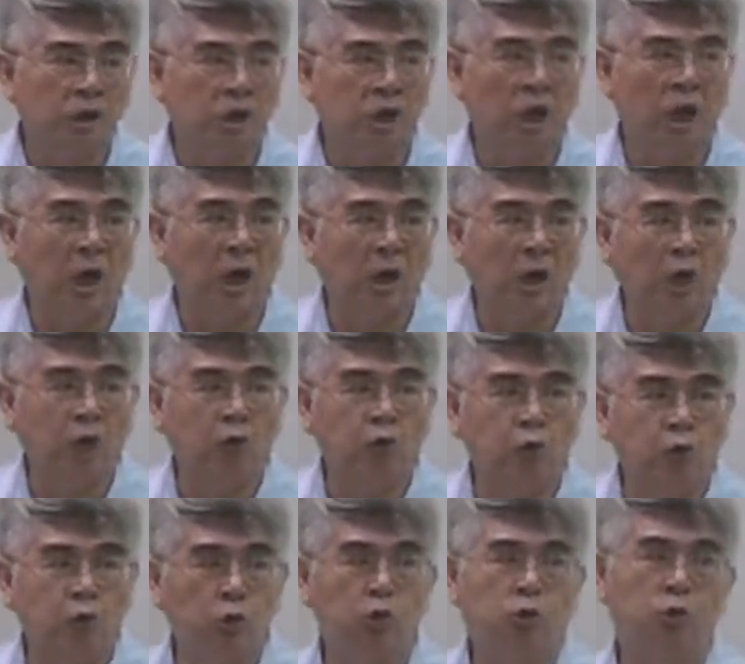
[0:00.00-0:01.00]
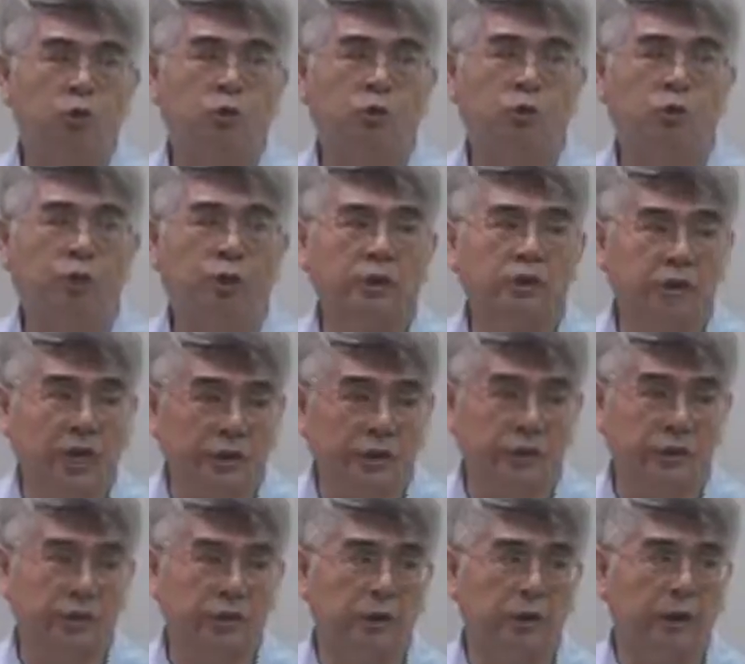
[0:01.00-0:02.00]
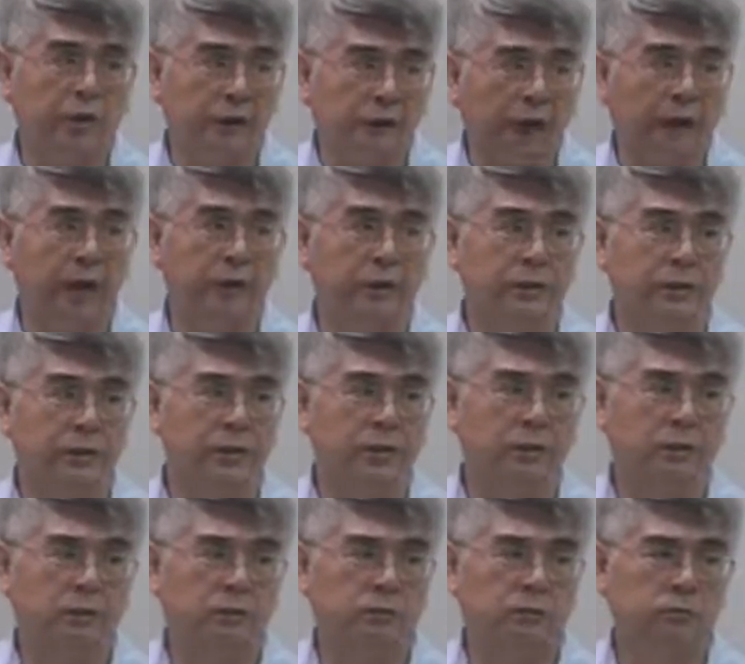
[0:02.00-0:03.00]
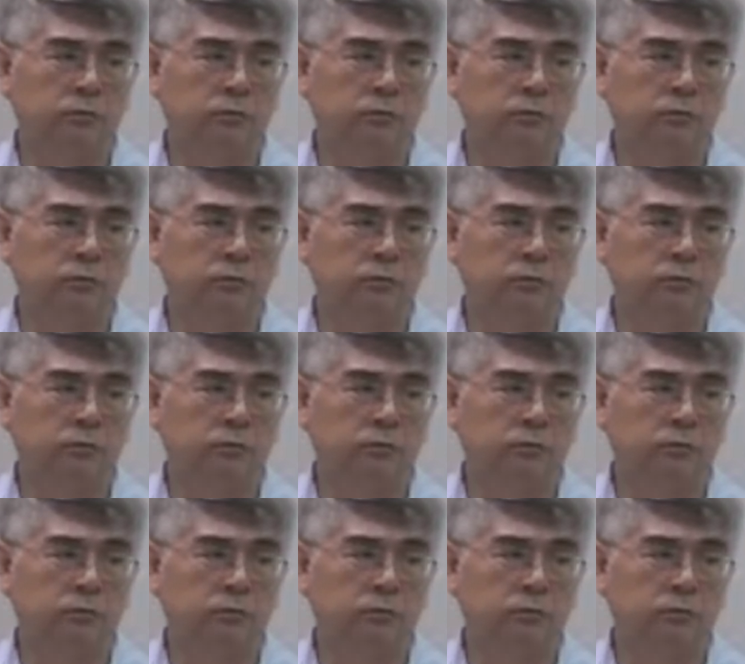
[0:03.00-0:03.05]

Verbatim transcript: 前后顺序会产生呢，带来影响。